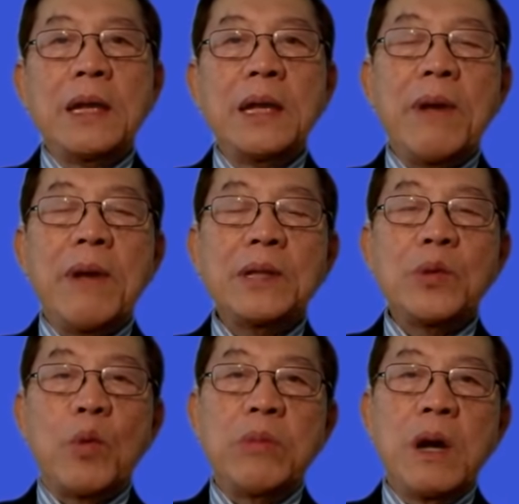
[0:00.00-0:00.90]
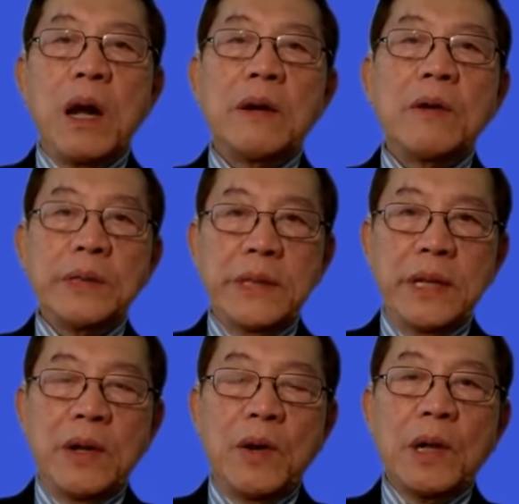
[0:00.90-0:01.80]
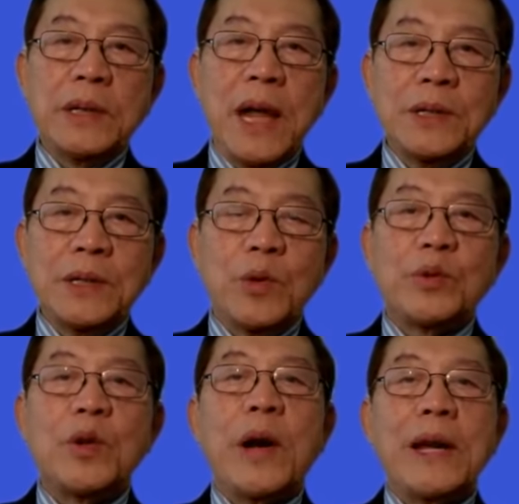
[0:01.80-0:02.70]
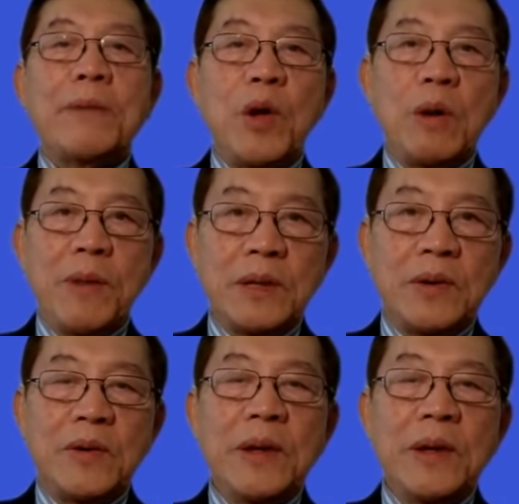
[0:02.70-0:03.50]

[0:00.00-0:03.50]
nhưng mà cái chủng ngừa đó nó chỉ có tác dụng cho cái năm đó mà thôi.